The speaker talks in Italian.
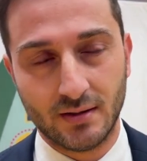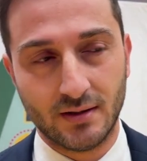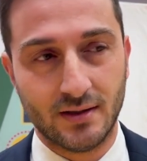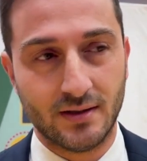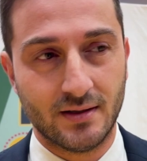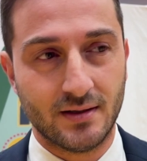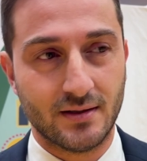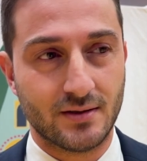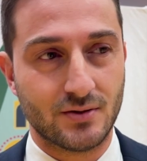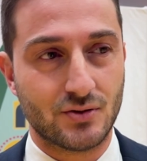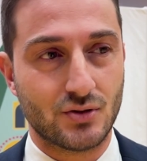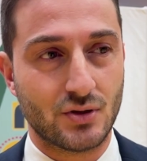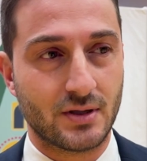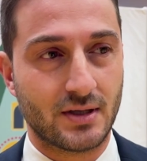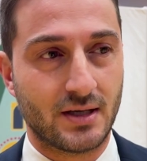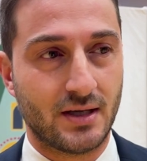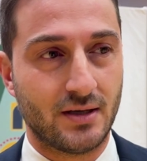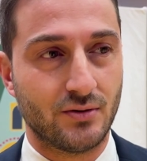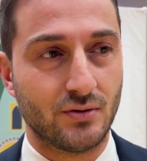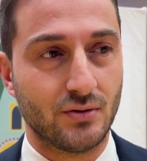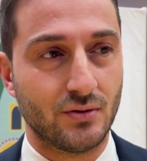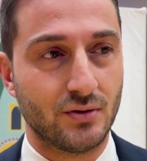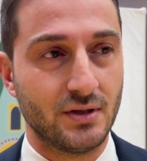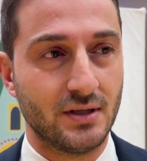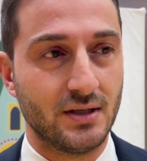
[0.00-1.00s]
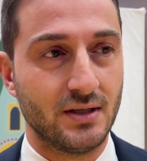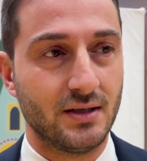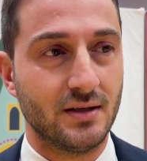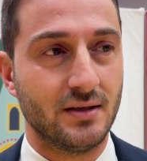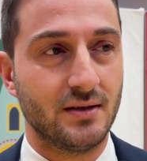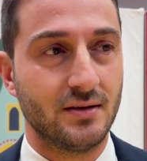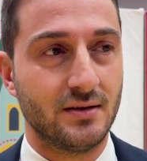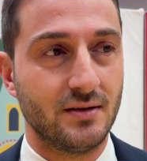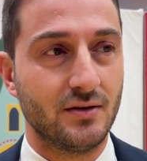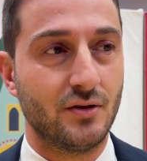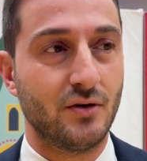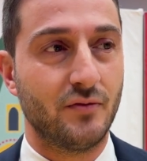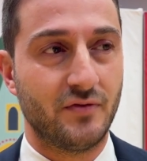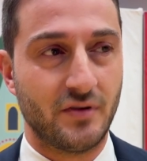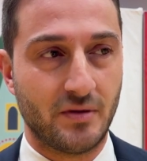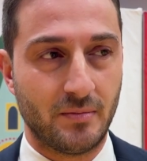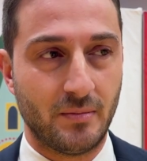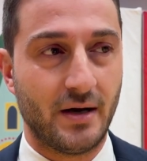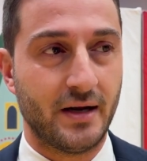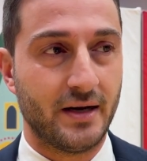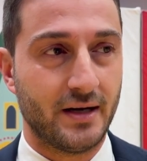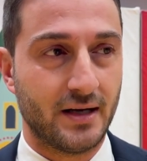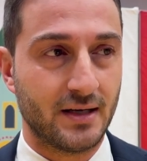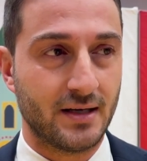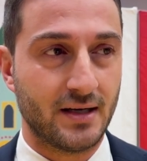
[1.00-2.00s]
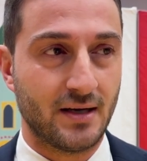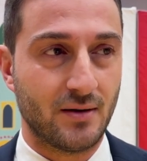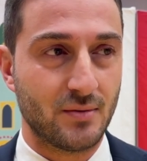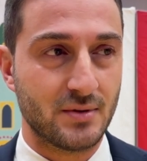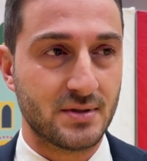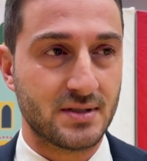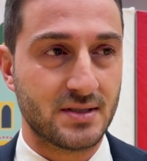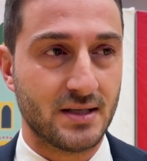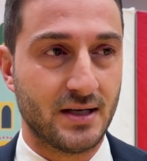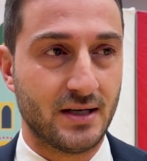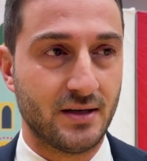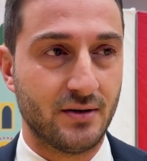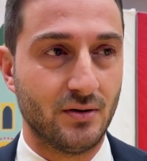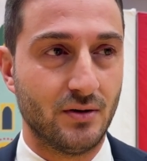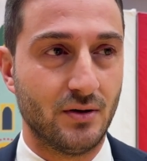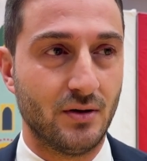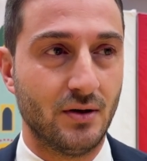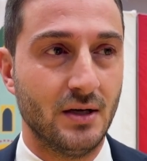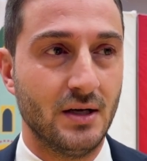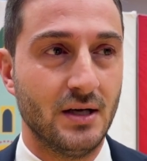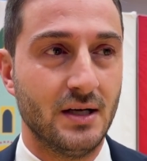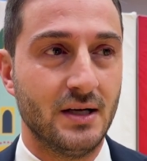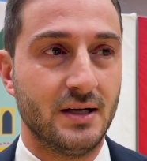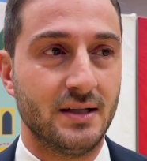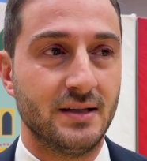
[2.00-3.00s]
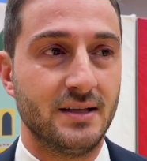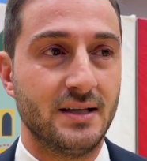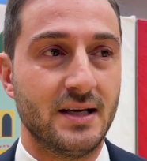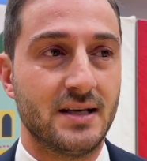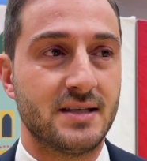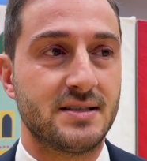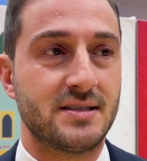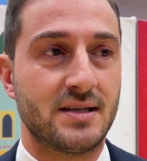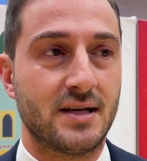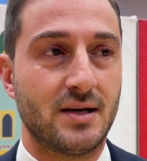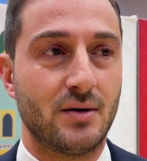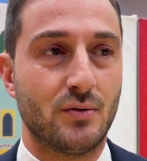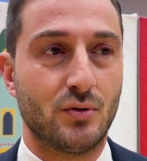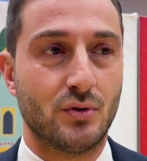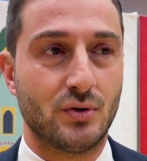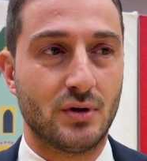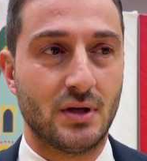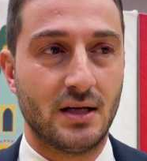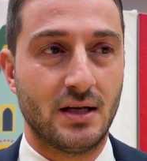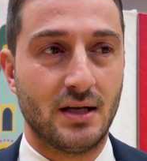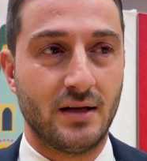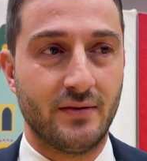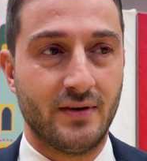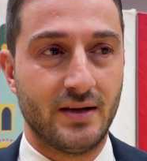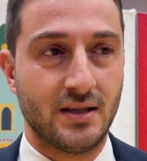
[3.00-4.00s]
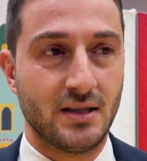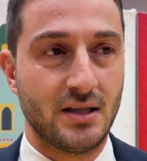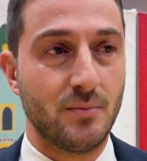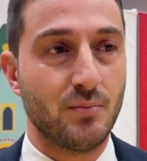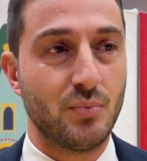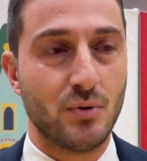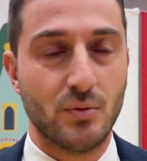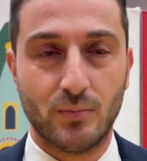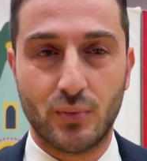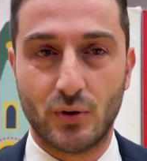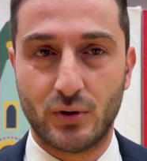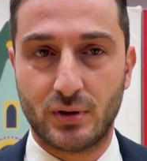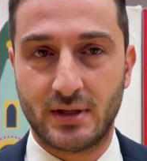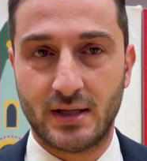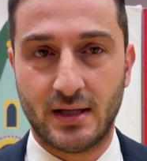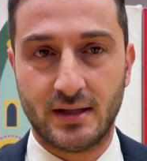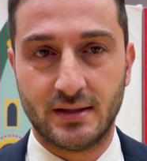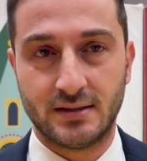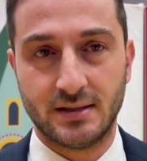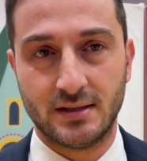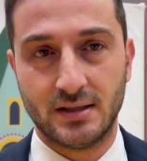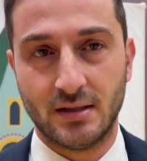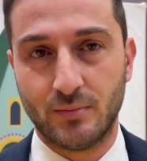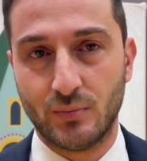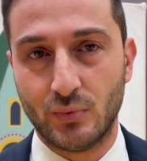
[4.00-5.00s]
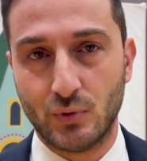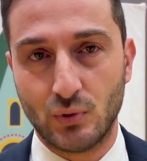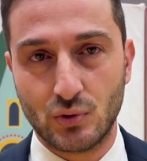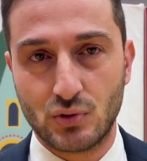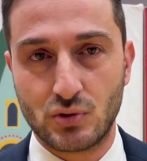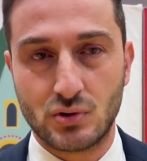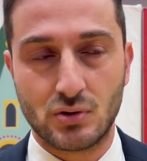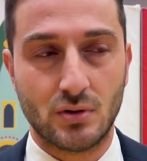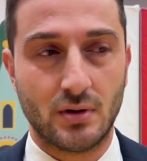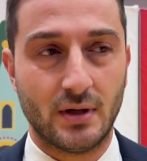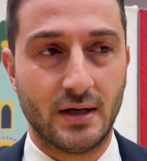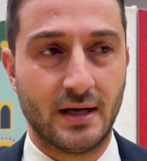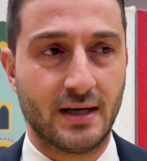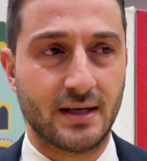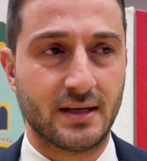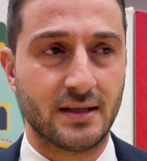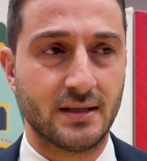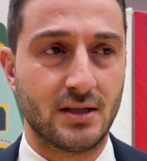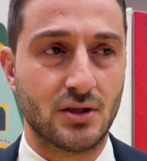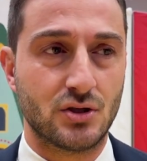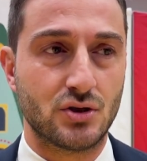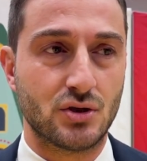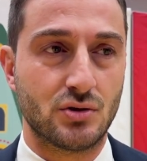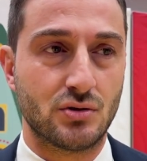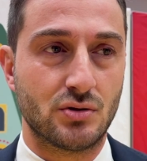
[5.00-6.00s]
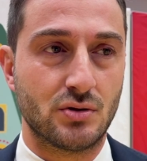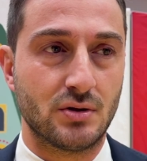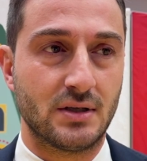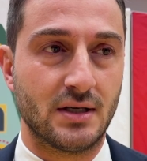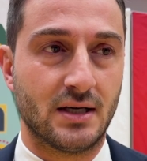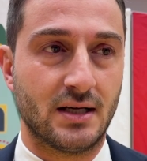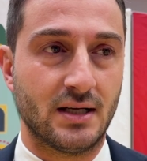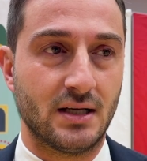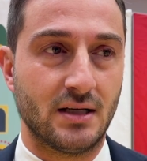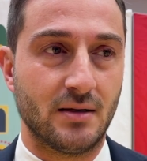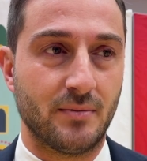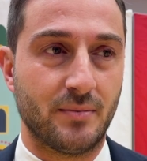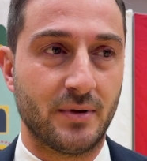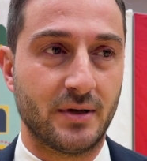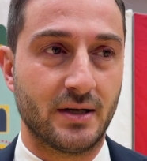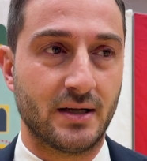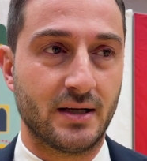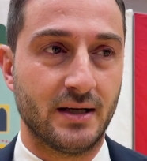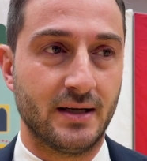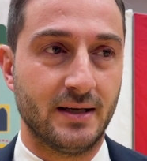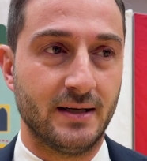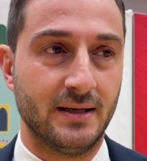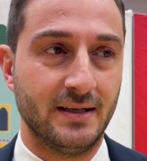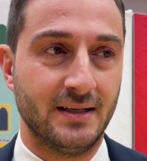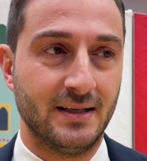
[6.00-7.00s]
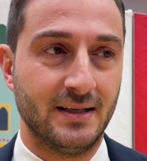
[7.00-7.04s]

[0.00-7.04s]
eh, cercando di, di, confermare anche quest'anno di essere uno degli eventi più importanti d'Abruzzo e anche del centro Italia perché